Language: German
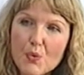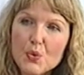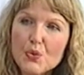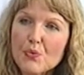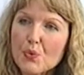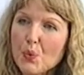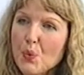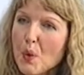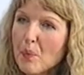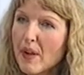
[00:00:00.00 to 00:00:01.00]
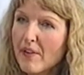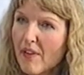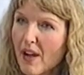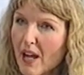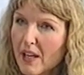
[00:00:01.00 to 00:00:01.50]
wo sie früher mal
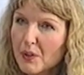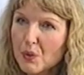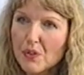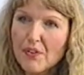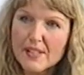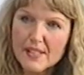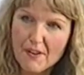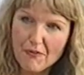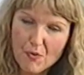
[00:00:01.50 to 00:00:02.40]
waren oder was da